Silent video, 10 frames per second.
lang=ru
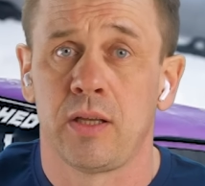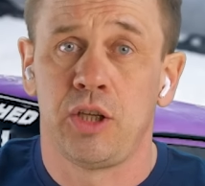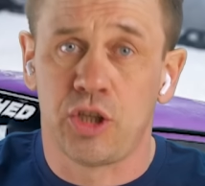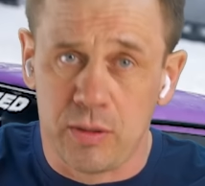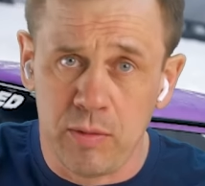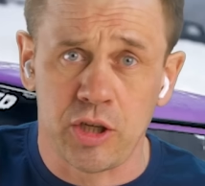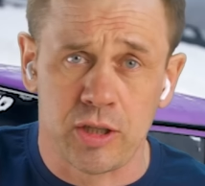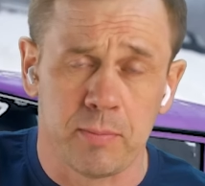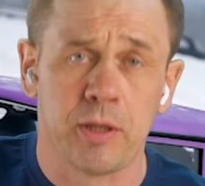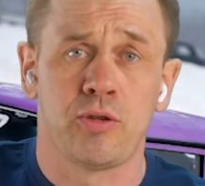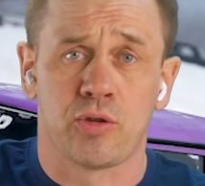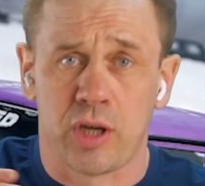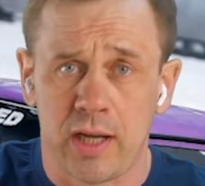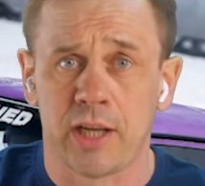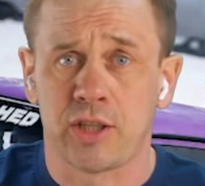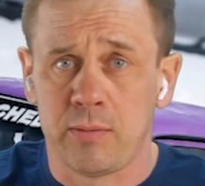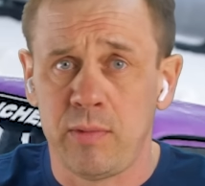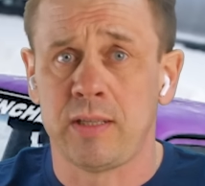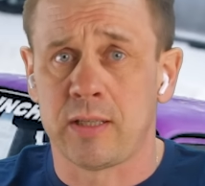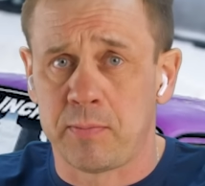Ежемесячный Это платеж. Будет... И каждый
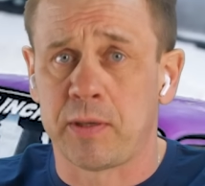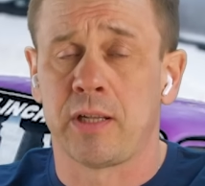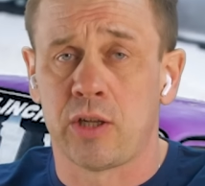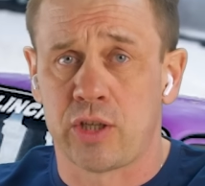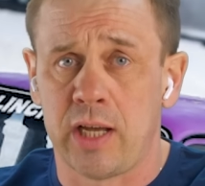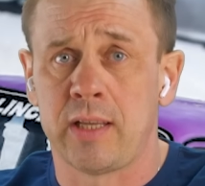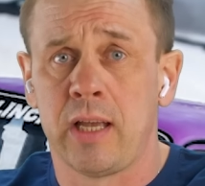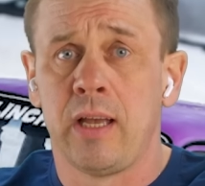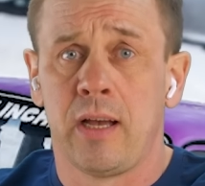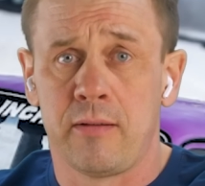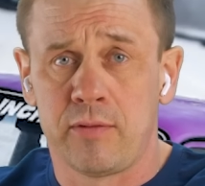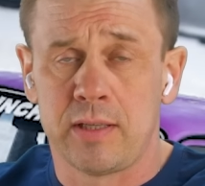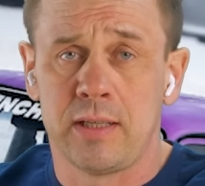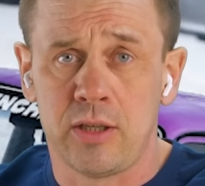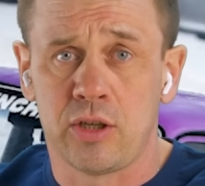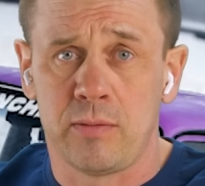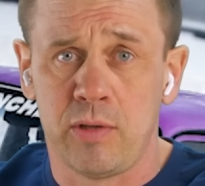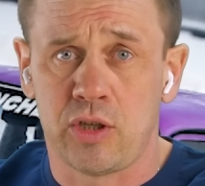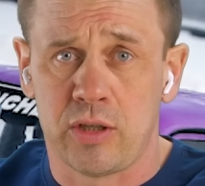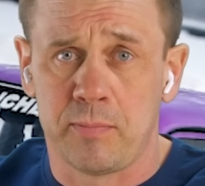месяц продолжать а, вносить
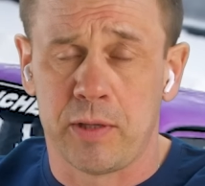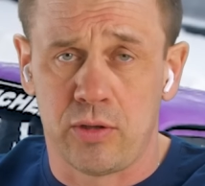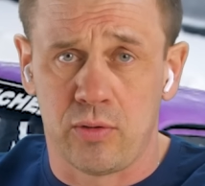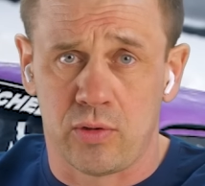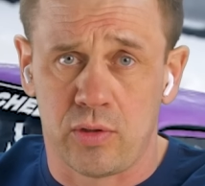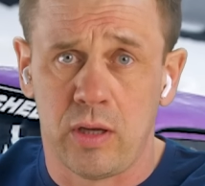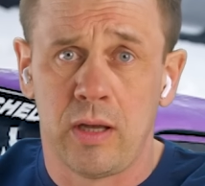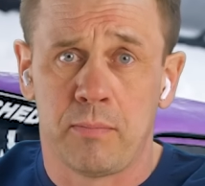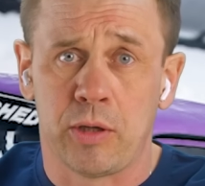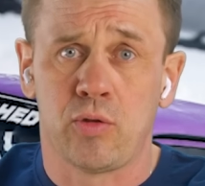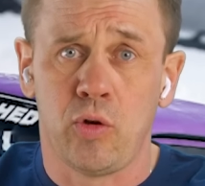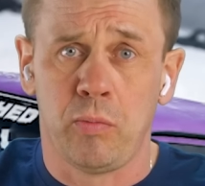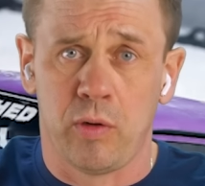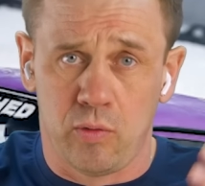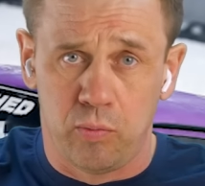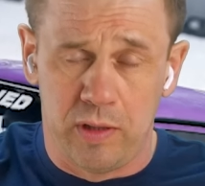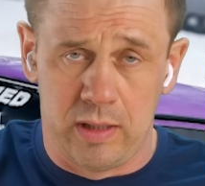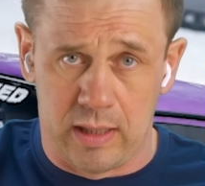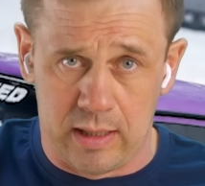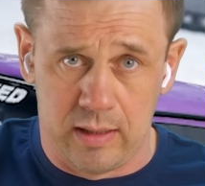ежемесячный платеж. Пока Потом у
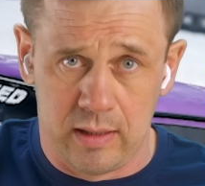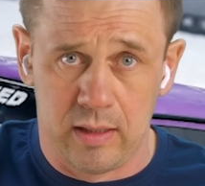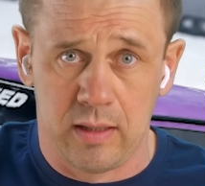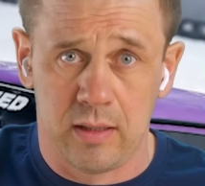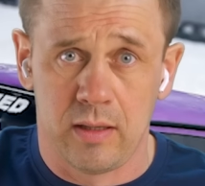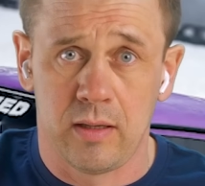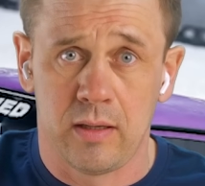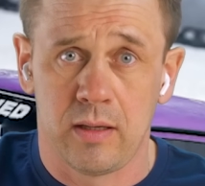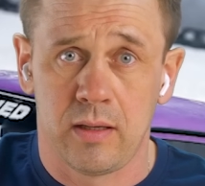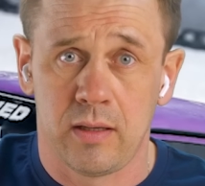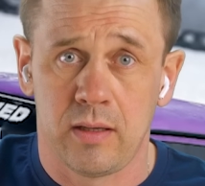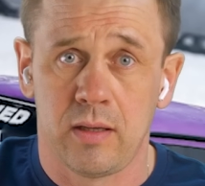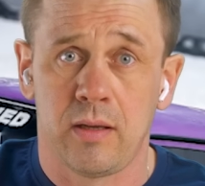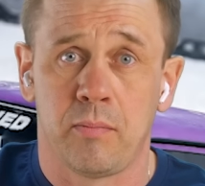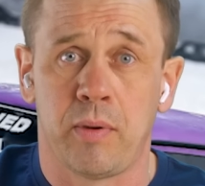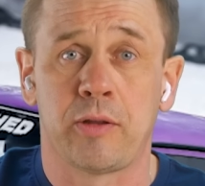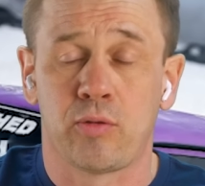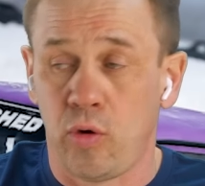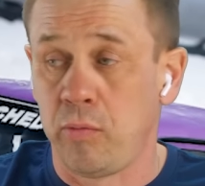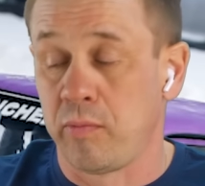меня... Банкротом, да, обычно...
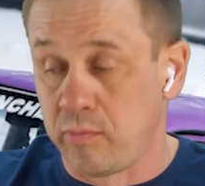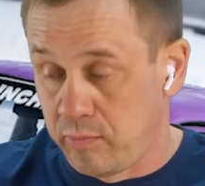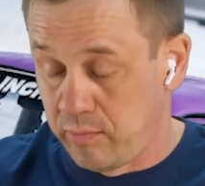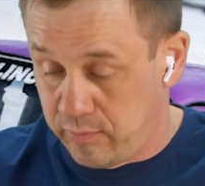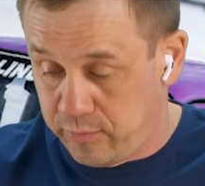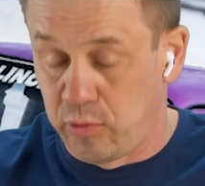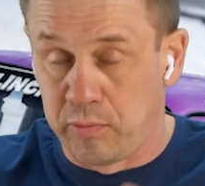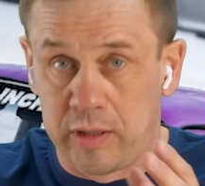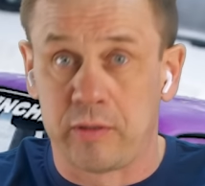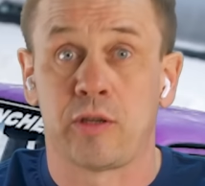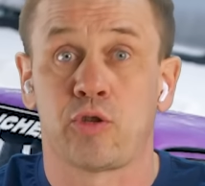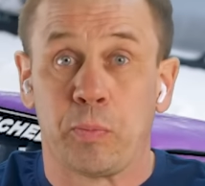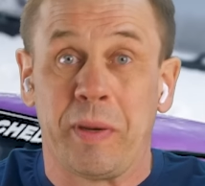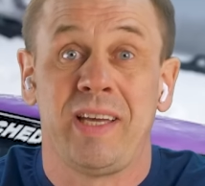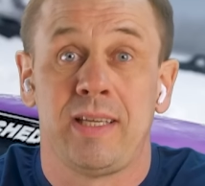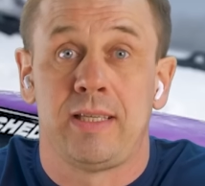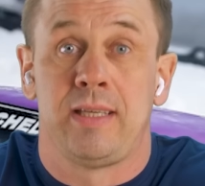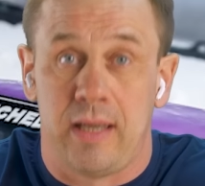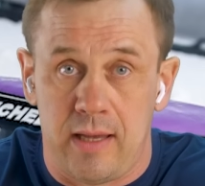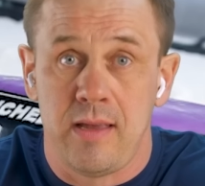Потом ну, наступает
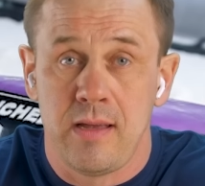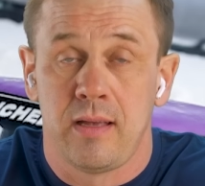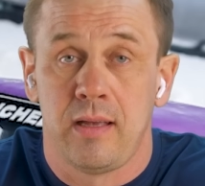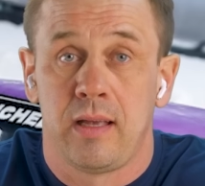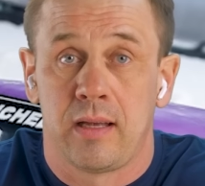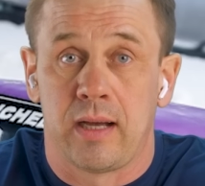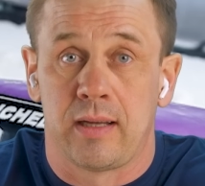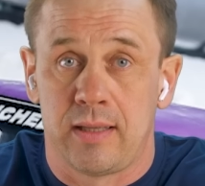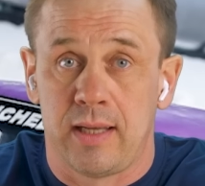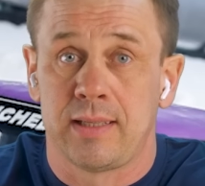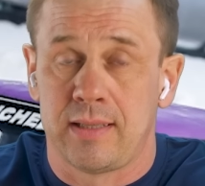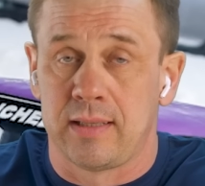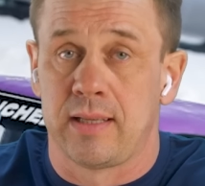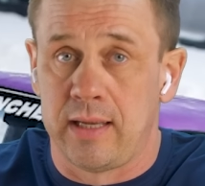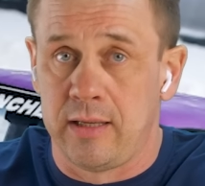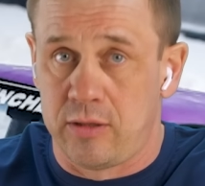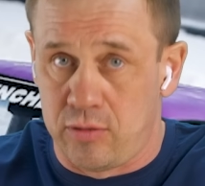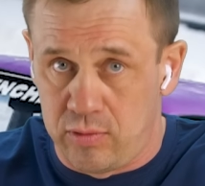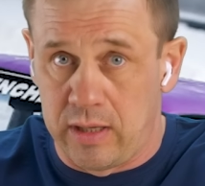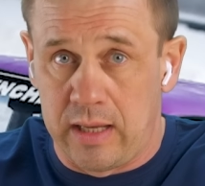день, когда заседание
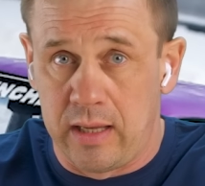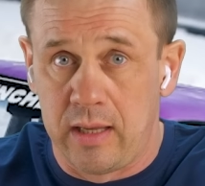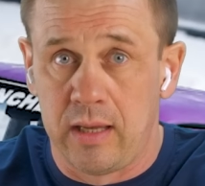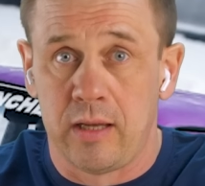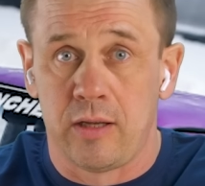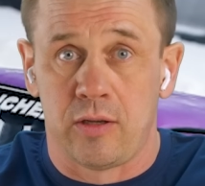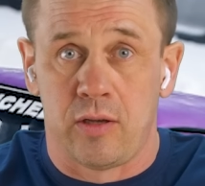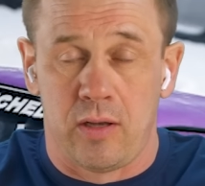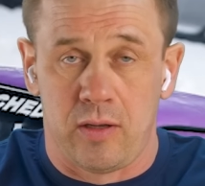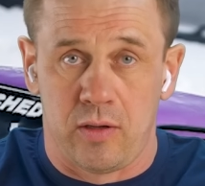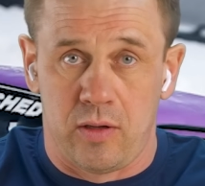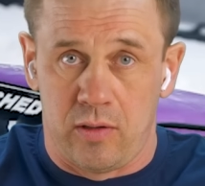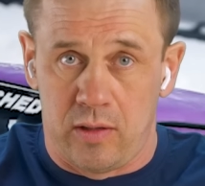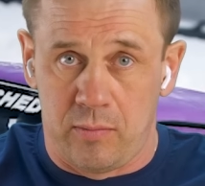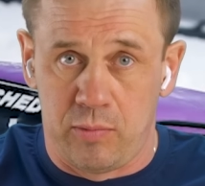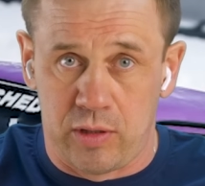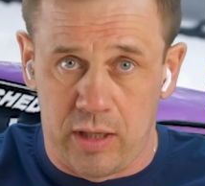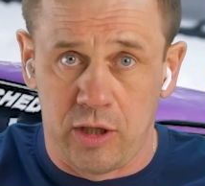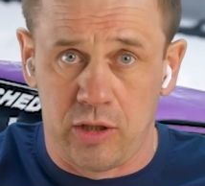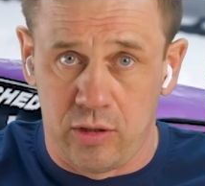суда. Да.
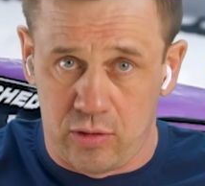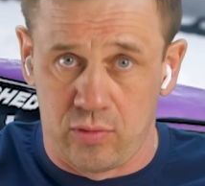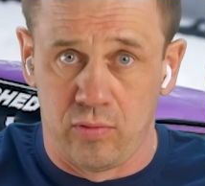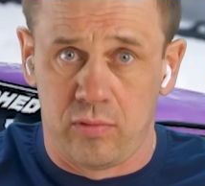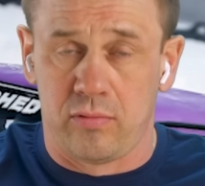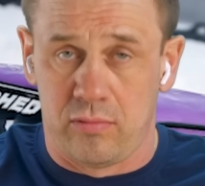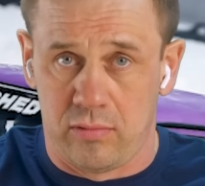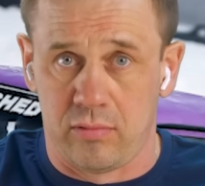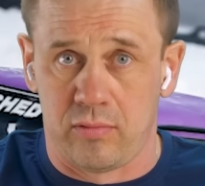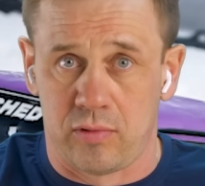Арбитражный суд, э,